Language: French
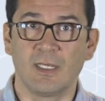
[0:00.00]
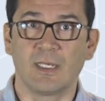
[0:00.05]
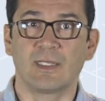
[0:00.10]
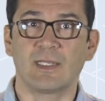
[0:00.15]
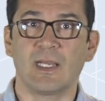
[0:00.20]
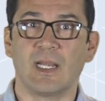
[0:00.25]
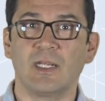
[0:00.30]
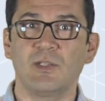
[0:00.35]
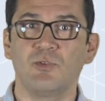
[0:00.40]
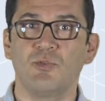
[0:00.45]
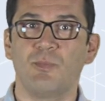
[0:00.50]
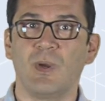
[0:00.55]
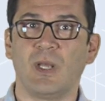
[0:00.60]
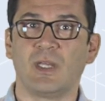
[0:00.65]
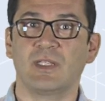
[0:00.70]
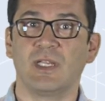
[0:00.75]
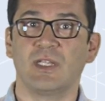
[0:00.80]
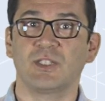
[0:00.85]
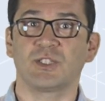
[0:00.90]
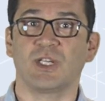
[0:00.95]
car ils ne
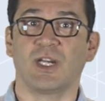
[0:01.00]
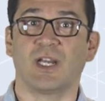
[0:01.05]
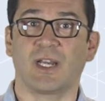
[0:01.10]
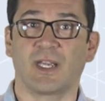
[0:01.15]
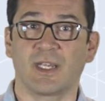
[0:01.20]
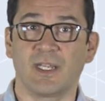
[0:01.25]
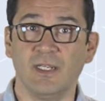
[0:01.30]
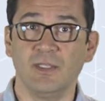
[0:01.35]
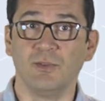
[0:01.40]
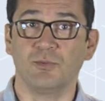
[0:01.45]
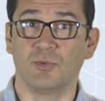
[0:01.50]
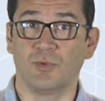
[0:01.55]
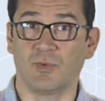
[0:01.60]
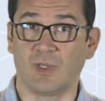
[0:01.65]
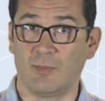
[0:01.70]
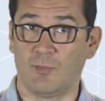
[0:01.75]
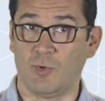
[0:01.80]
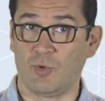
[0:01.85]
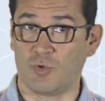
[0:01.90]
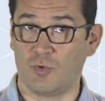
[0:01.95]
partagent rien de
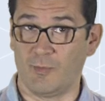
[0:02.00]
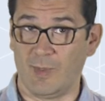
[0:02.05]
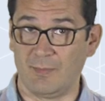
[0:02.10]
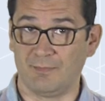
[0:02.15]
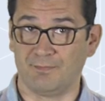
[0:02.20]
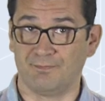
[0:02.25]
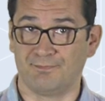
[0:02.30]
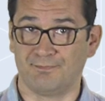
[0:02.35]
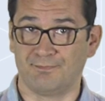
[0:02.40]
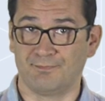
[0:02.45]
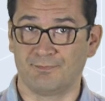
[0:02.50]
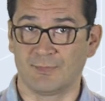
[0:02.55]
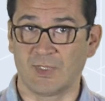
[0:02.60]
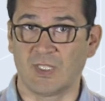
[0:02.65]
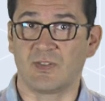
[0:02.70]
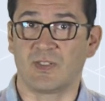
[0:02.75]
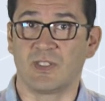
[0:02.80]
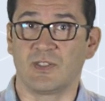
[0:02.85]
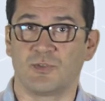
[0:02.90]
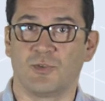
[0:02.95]
vraiment commun,
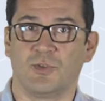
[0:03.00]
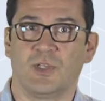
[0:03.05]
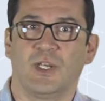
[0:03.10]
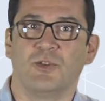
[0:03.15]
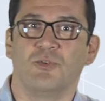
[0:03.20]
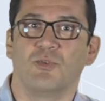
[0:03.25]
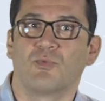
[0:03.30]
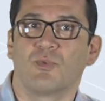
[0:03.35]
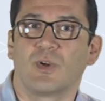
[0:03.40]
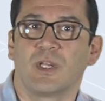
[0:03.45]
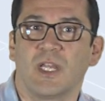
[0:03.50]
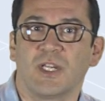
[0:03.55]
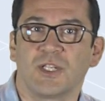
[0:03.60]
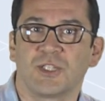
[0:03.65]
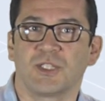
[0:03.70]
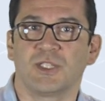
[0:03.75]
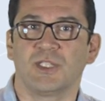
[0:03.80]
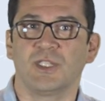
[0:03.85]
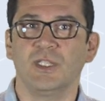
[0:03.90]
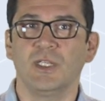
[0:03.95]
si ce n'est de
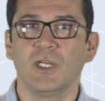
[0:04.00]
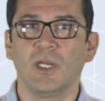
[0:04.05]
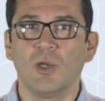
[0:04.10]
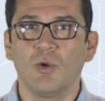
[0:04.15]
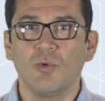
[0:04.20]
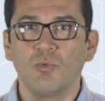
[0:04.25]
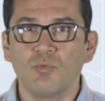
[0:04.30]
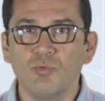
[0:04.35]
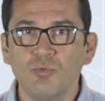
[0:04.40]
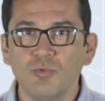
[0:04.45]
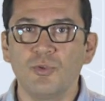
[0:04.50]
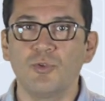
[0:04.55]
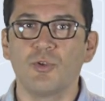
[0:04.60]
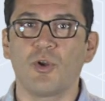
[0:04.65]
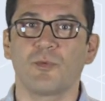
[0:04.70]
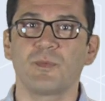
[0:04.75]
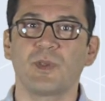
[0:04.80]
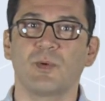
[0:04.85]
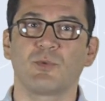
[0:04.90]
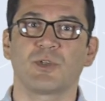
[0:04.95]
voyager ou de
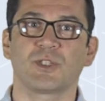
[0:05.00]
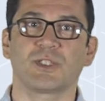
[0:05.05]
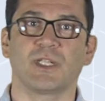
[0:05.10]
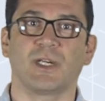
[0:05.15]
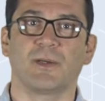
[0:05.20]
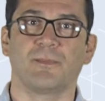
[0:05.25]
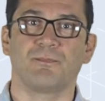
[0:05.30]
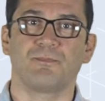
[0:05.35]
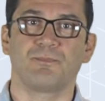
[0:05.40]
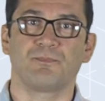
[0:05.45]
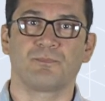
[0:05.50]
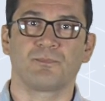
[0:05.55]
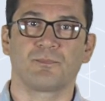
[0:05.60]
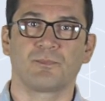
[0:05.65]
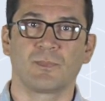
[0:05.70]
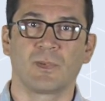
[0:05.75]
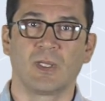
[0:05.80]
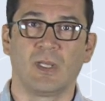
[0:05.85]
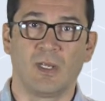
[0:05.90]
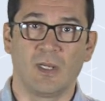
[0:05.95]
dormir moins cher.
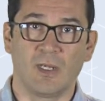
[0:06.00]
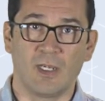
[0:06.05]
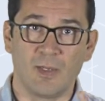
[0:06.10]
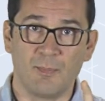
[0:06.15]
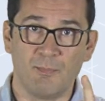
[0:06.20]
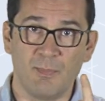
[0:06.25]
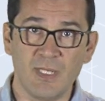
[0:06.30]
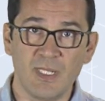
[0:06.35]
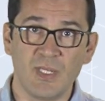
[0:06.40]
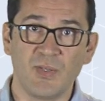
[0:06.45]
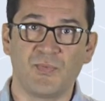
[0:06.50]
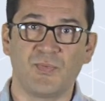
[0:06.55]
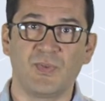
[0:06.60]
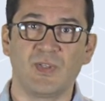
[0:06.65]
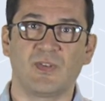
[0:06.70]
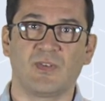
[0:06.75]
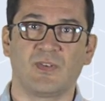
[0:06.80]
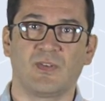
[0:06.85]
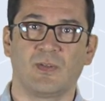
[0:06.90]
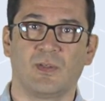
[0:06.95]
Les
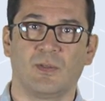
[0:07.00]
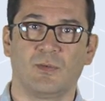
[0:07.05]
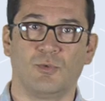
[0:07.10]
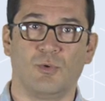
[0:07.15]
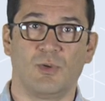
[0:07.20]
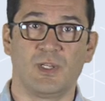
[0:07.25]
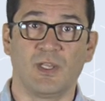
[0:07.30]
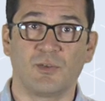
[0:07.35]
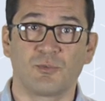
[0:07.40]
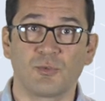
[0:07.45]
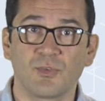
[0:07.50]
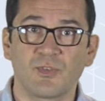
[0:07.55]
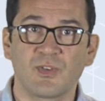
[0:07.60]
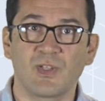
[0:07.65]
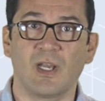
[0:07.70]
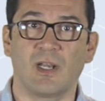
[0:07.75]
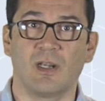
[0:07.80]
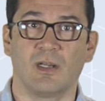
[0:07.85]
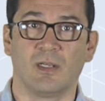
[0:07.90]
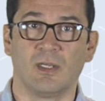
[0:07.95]
bénéfices de lien
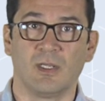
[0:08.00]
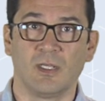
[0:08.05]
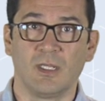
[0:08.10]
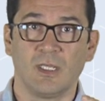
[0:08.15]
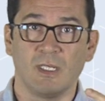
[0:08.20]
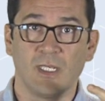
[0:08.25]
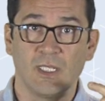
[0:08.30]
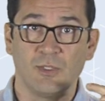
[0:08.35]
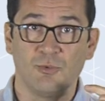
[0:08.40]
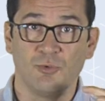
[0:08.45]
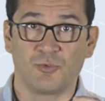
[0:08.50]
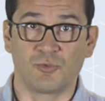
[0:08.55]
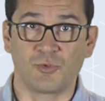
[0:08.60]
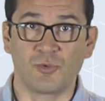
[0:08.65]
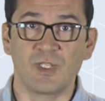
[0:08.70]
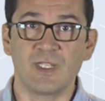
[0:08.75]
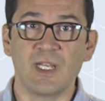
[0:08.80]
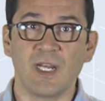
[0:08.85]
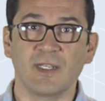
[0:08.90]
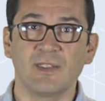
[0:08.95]
social et de
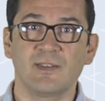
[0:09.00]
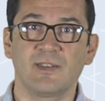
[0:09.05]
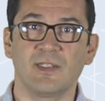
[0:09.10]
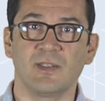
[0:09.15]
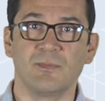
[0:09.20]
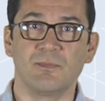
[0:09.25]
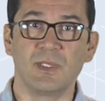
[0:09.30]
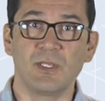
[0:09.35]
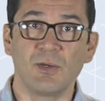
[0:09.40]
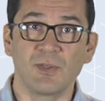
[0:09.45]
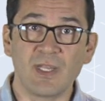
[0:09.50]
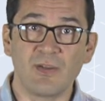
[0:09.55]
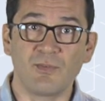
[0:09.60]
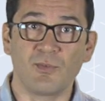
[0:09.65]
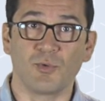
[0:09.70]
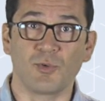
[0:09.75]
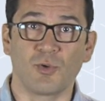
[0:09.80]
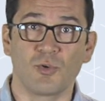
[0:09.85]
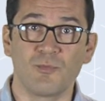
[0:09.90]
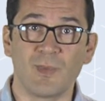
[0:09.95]
solidarité mis en
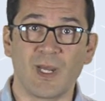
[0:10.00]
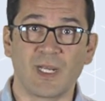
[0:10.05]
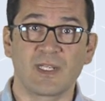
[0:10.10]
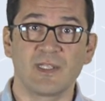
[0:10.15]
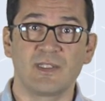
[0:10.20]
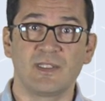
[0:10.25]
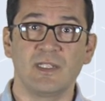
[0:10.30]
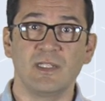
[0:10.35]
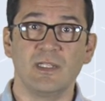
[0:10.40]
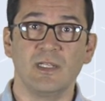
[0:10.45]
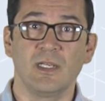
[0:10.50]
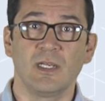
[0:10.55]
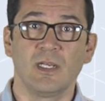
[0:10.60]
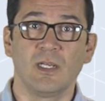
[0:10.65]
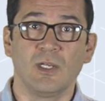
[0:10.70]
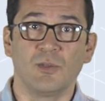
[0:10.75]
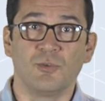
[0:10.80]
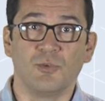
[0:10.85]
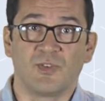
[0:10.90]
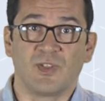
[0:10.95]
avant dans le marketing
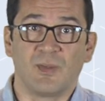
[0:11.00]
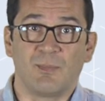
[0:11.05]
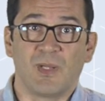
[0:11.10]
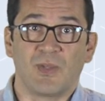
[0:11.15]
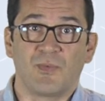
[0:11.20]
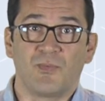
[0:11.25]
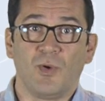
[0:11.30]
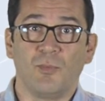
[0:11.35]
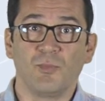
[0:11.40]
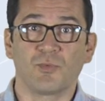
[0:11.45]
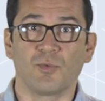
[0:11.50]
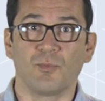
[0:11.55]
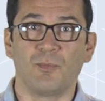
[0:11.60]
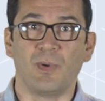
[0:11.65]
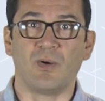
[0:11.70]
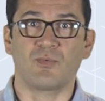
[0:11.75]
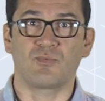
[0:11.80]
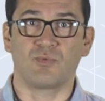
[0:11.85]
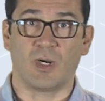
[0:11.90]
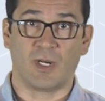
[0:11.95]
de ces plateformes sont
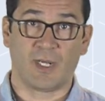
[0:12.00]
parfois